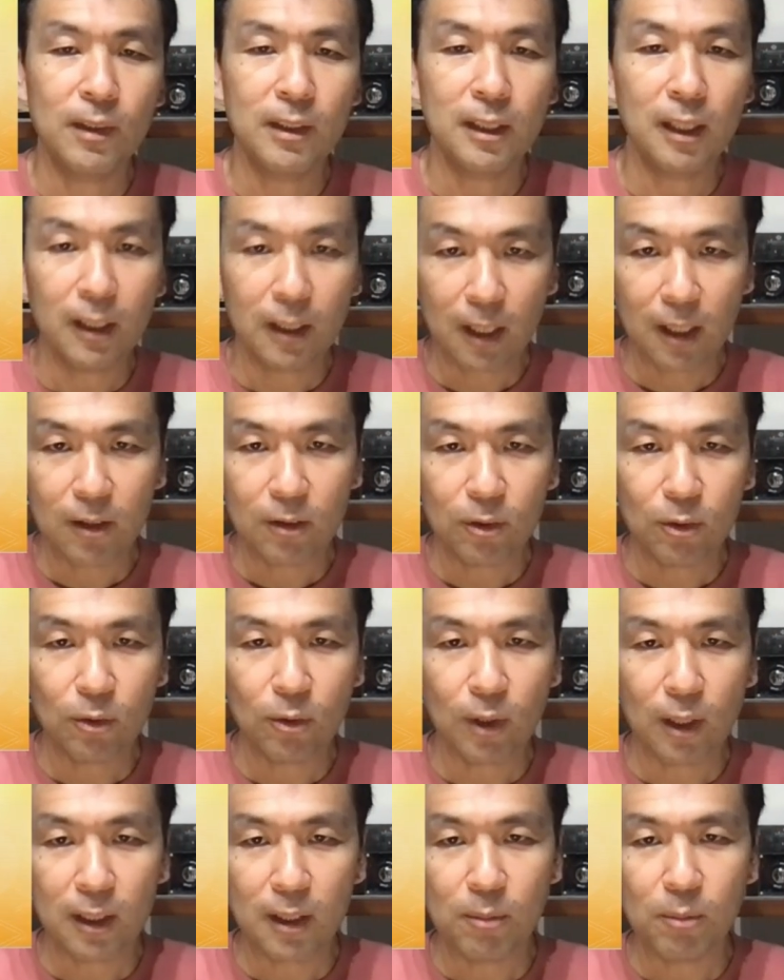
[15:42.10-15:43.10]
前回の動
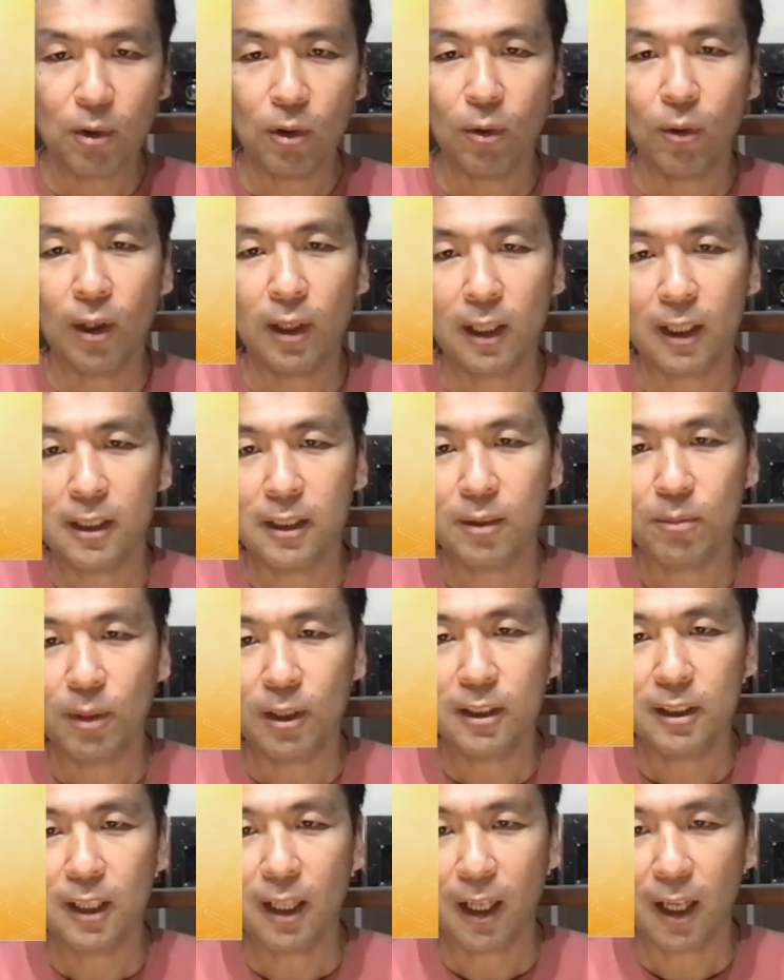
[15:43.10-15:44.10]
画でもお話ししま
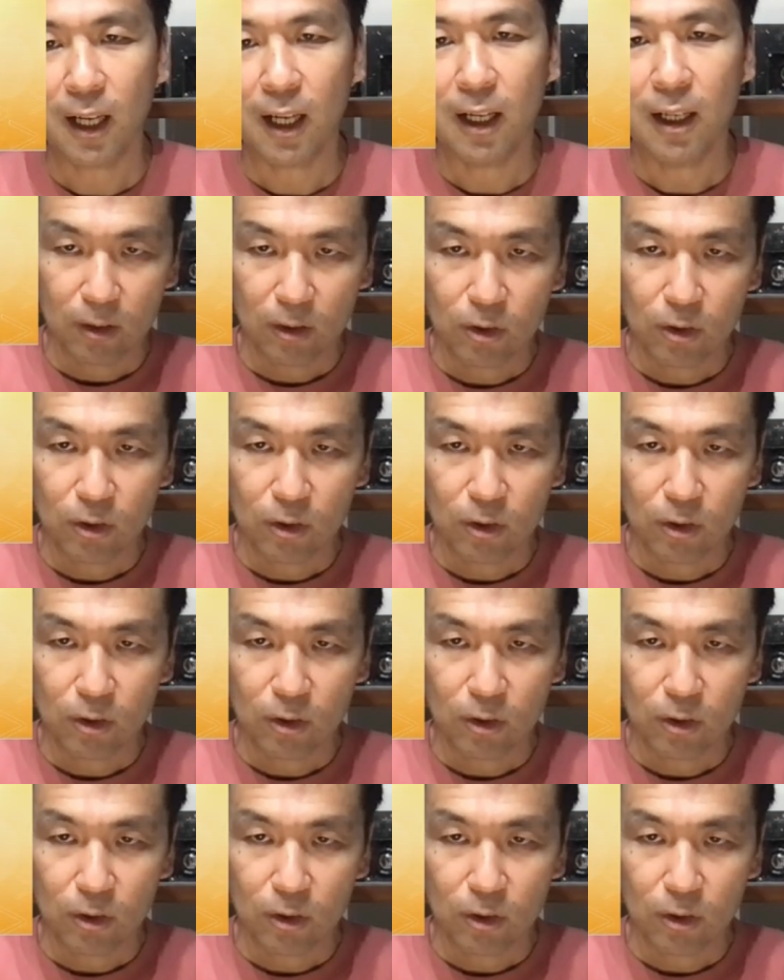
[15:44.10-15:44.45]
したが、